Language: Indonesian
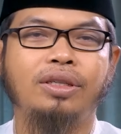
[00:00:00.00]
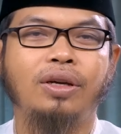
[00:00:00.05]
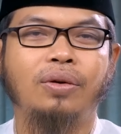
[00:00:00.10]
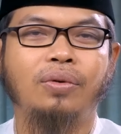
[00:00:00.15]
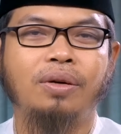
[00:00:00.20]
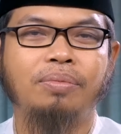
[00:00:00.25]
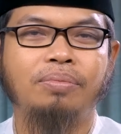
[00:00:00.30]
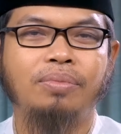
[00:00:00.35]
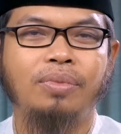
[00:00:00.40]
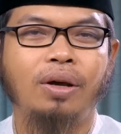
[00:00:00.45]

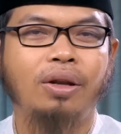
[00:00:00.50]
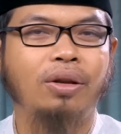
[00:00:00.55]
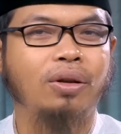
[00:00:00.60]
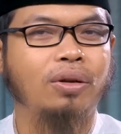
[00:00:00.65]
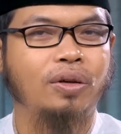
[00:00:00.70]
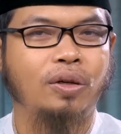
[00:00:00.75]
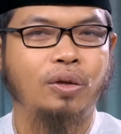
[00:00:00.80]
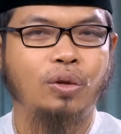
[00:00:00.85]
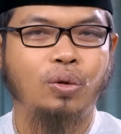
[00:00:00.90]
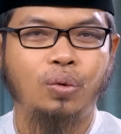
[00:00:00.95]
menjawab
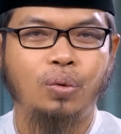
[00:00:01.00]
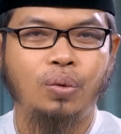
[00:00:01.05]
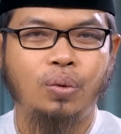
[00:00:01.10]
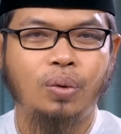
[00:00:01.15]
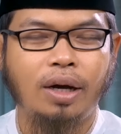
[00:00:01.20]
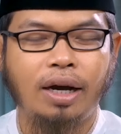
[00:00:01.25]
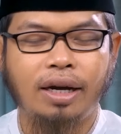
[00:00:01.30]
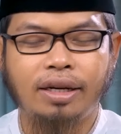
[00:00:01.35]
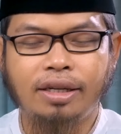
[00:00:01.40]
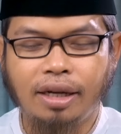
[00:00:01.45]
Allah
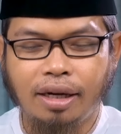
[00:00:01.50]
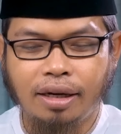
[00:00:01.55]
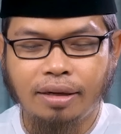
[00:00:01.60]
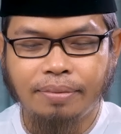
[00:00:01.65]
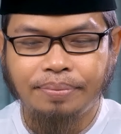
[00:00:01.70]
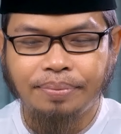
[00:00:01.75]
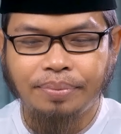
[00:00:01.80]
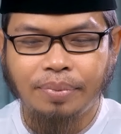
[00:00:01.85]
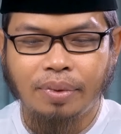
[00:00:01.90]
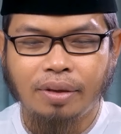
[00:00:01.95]
itu ada.